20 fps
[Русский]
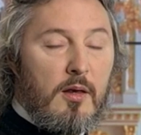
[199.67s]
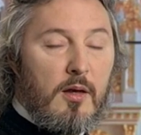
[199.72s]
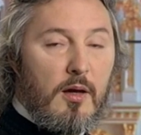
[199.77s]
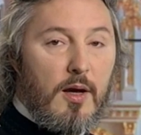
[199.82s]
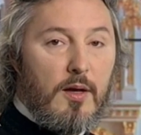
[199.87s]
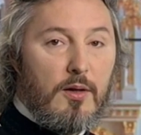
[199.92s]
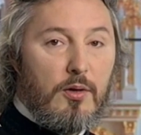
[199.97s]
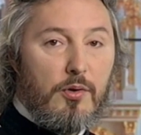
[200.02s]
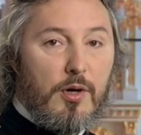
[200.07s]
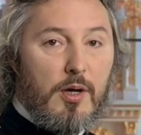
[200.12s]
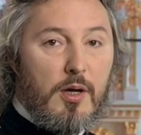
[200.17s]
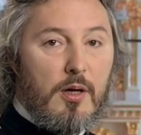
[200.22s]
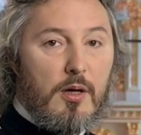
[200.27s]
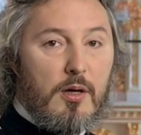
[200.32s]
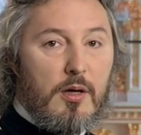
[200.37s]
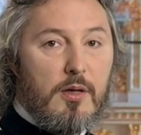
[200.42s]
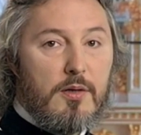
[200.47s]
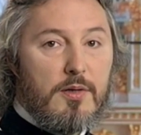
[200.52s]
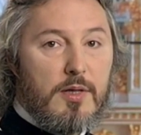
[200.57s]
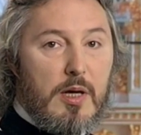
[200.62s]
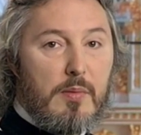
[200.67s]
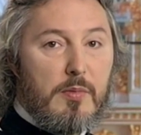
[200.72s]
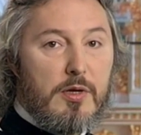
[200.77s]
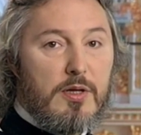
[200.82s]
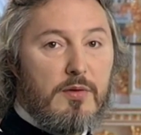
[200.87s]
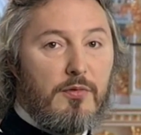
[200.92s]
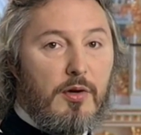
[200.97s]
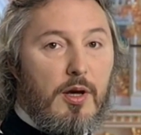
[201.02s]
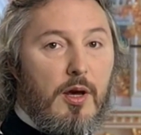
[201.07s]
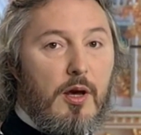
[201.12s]
которые и самой
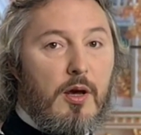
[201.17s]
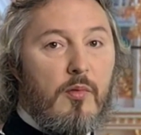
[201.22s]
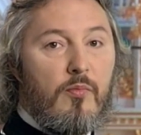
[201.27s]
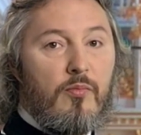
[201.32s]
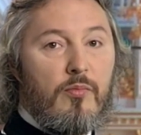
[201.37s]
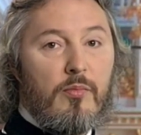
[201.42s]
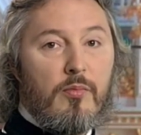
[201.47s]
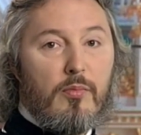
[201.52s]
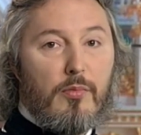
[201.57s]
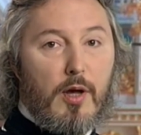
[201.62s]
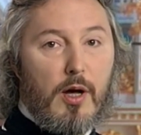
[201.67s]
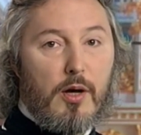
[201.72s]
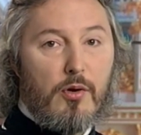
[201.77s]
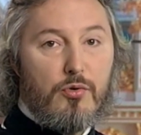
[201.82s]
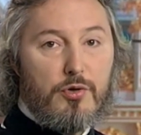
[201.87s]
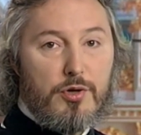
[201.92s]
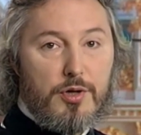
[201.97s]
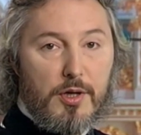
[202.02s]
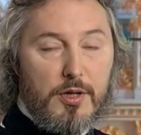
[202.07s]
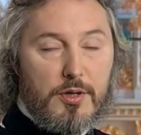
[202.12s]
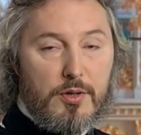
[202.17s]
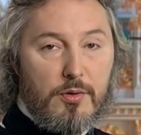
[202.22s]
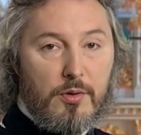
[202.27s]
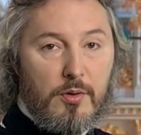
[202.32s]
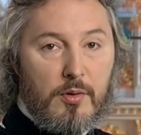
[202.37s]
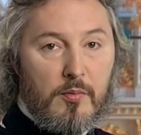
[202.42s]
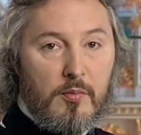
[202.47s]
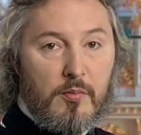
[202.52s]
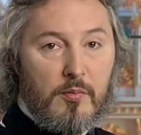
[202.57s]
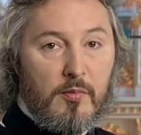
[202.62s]
своей
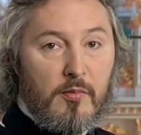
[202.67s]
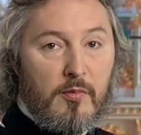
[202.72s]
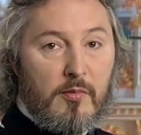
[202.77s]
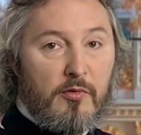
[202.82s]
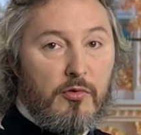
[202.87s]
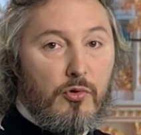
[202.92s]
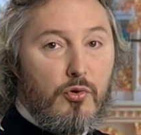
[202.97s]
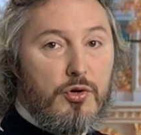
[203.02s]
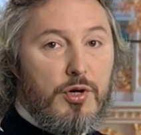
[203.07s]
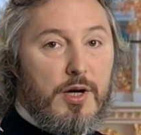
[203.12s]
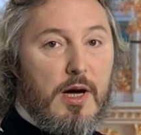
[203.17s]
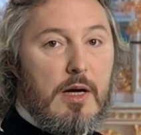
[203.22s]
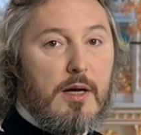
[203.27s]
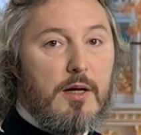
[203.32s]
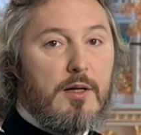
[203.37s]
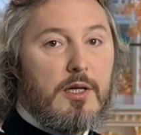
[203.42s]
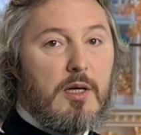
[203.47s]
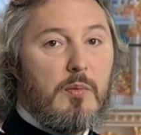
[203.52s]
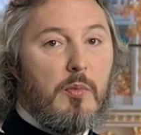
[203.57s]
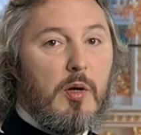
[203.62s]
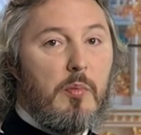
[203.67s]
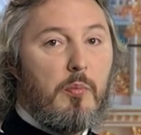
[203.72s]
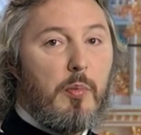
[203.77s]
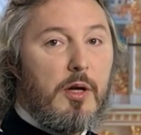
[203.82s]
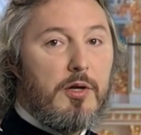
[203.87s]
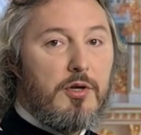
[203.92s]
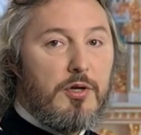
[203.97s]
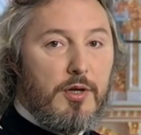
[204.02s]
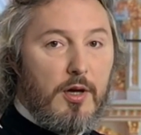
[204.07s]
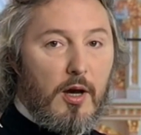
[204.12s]
наружностью внушали к себе
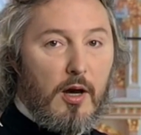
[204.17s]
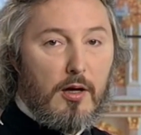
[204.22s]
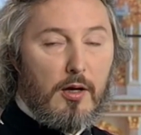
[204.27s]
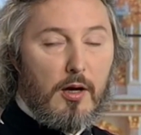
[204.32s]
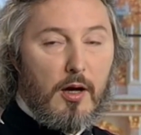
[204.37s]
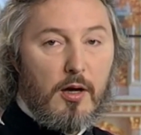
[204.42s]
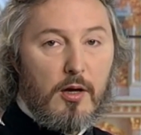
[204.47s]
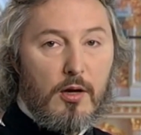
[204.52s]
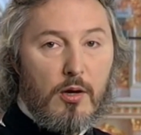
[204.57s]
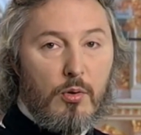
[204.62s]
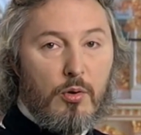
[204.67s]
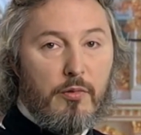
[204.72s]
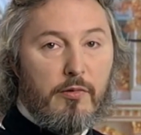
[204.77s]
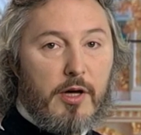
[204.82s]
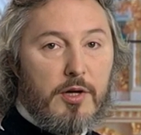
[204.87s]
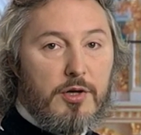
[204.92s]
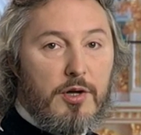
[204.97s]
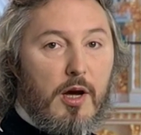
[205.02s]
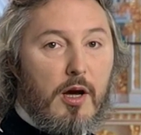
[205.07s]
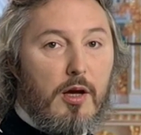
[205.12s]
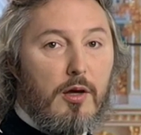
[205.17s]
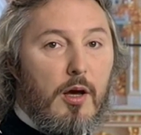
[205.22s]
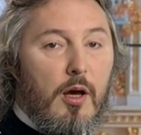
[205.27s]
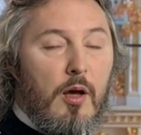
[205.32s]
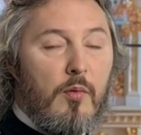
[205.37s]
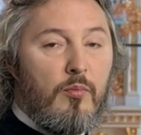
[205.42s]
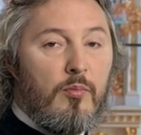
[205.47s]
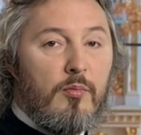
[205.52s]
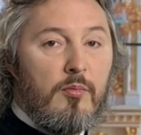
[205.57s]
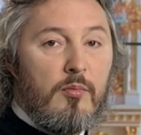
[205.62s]
почтение и
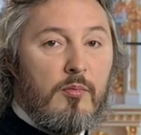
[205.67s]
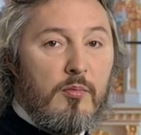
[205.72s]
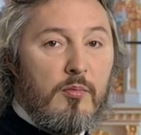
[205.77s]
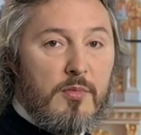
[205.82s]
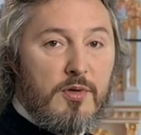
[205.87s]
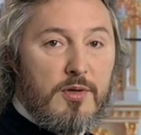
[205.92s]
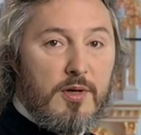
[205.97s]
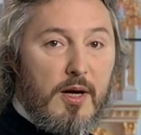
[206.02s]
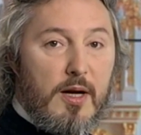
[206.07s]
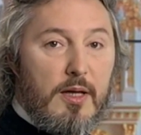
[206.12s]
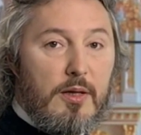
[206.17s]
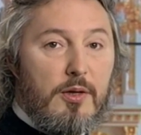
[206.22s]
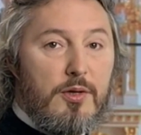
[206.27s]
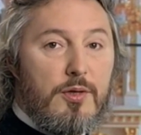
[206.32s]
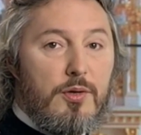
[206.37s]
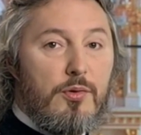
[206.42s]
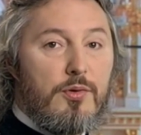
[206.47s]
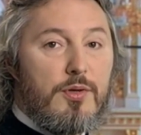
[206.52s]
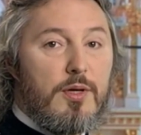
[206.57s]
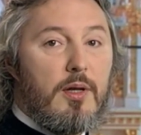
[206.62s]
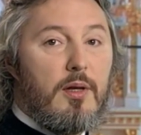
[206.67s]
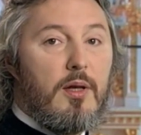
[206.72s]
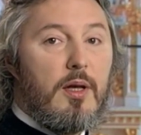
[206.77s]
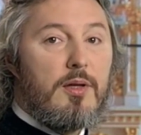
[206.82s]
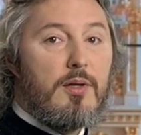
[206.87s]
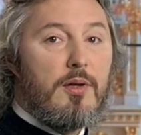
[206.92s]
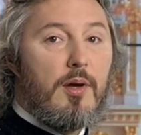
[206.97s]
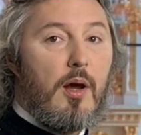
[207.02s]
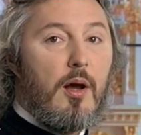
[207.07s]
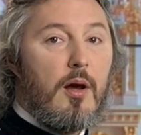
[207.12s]
уважение, с радостью
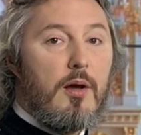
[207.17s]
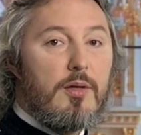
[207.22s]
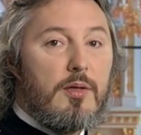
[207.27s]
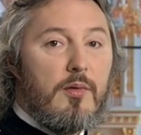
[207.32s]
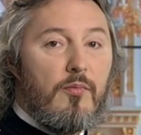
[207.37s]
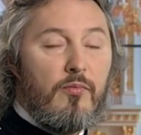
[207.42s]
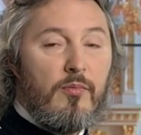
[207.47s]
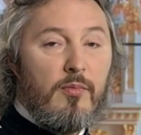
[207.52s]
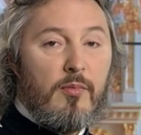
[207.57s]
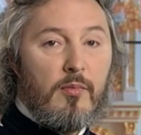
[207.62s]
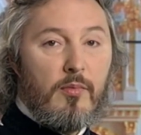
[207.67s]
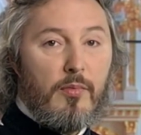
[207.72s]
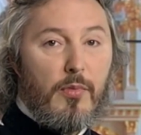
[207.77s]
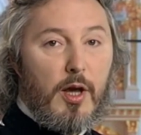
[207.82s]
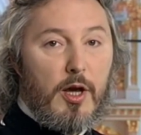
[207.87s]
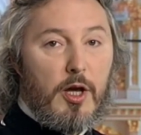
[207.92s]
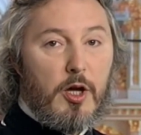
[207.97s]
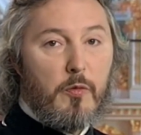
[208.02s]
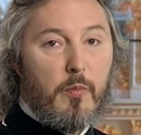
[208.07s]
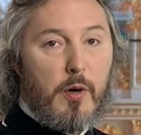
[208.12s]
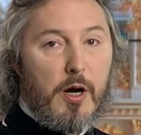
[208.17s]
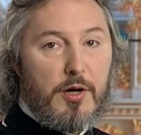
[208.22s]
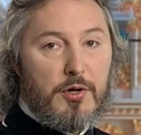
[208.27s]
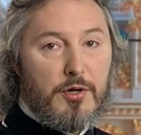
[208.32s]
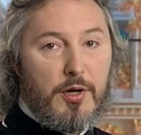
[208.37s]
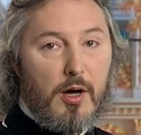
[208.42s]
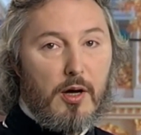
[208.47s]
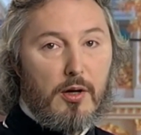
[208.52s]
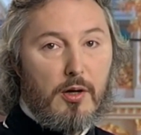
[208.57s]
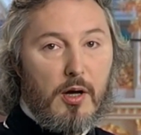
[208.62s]
согласились на их
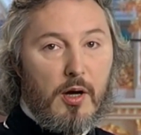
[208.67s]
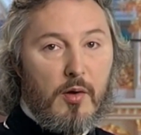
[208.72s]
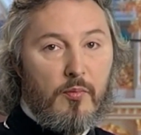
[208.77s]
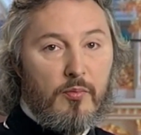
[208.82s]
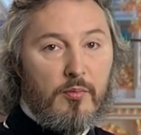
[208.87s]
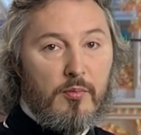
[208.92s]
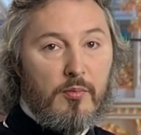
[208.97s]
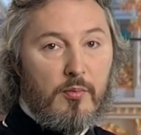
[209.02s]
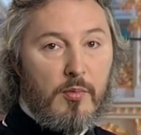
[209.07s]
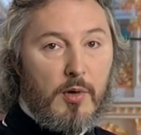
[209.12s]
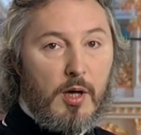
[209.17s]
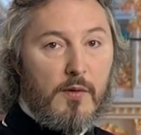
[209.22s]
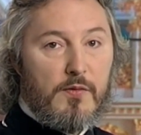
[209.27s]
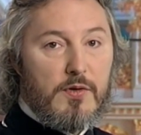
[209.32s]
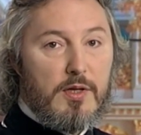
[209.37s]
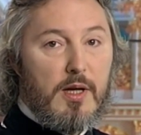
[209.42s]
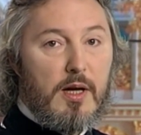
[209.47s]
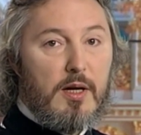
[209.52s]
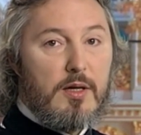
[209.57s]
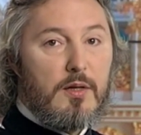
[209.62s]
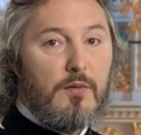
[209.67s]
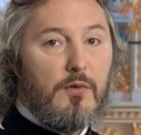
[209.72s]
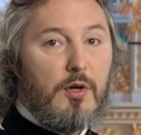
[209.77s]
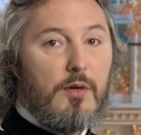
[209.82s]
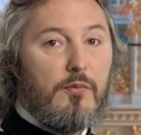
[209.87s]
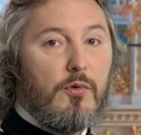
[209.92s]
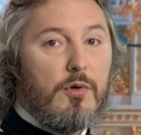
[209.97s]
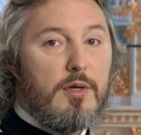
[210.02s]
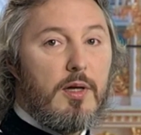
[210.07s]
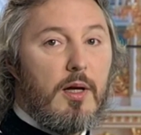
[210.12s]
прошение и в знак
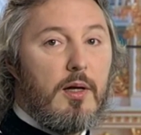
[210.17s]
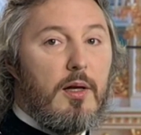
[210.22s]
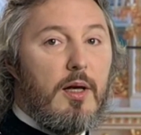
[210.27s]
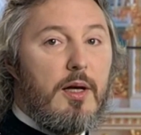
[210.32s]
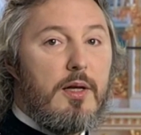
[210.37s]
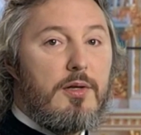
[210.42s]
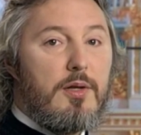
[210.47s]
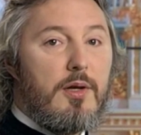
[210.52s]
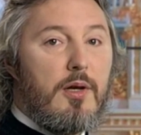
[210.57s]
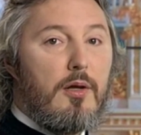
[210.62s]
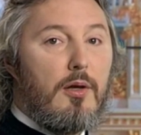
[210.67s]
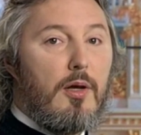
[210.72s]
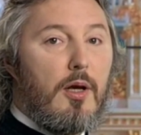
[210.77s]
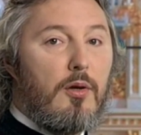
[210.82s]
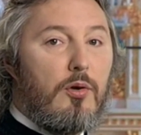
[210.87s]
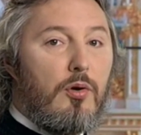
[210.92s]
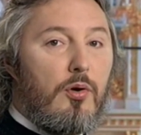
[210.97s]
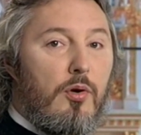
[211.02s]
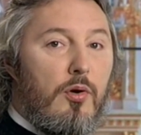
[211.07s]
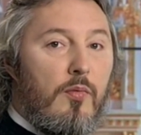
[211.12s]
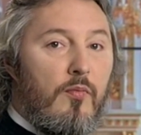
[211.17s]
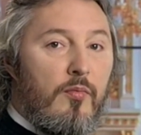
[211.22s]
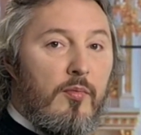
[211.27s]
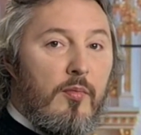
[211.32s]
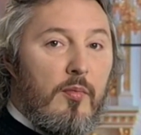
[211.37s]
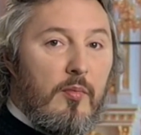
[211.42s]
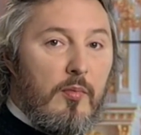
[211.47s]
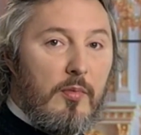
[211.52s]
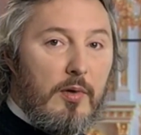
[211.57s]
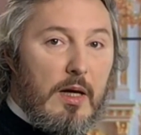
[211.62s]
своего согласия на то,
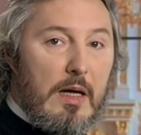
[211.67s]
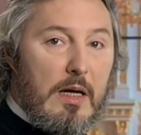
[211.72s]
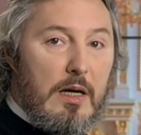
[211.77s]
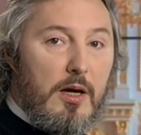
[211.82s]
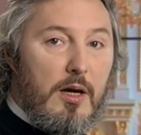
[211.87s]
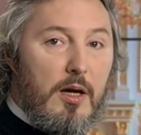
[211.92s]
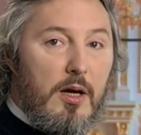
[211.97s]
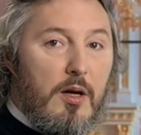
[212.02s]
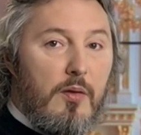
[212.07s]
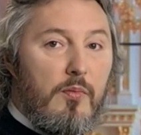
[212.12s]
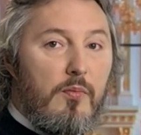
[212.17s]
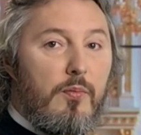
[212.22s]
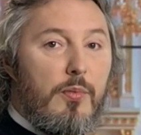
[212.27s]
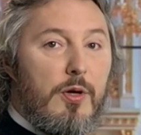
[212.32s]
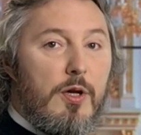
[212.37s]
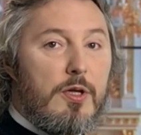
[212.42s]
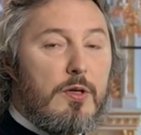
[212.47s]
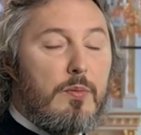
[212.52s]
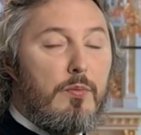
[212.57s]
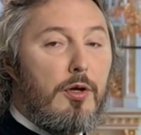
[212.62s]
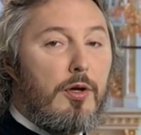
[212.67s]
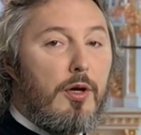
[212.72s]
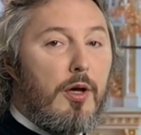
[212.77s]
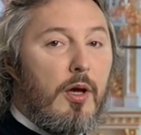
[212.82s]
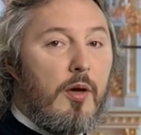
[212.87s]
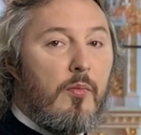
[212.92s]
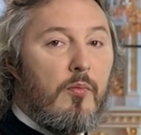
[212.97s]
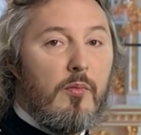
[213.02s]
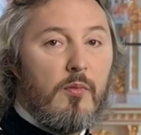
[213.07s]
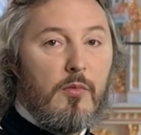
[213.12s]
дали им
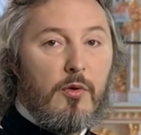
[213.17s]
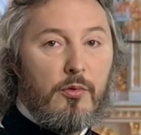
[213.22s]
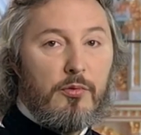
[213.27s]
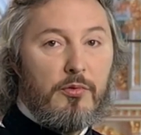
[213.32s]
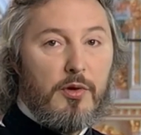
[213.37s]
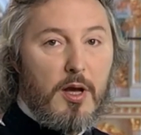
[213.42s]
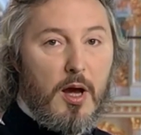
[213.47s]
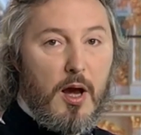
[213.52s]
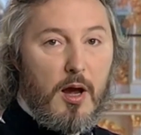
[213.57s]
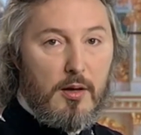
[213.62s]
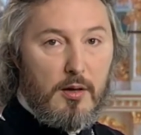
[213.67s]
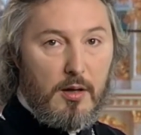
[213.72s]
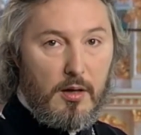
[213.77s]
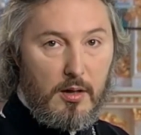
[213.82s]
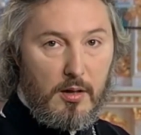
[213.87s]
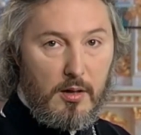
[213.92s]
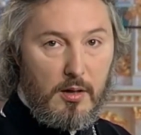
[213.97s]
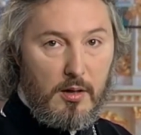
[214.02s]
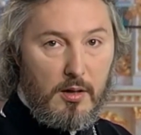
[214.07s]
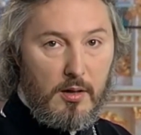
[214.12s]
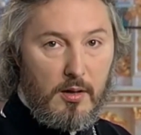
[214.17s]
письменное уверение.